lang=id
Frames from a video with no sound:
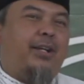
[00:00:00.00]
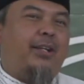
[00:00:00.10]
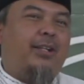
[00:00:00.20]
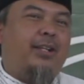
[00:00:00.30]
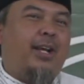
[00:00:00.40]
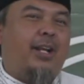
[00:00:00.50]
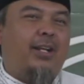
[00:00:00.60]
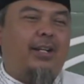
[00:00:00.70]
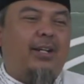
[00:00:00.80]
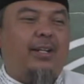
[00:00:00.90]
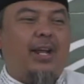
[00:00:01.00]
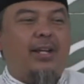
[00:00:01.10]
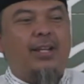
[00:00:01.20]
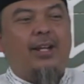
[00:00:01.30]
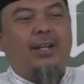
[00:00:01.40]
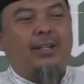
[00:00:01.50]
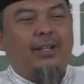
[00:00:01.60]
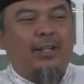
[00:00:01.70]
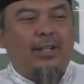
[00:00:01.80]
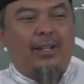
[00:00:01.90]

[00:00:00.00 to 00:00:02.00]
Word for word: kita tinggal nanya lah di,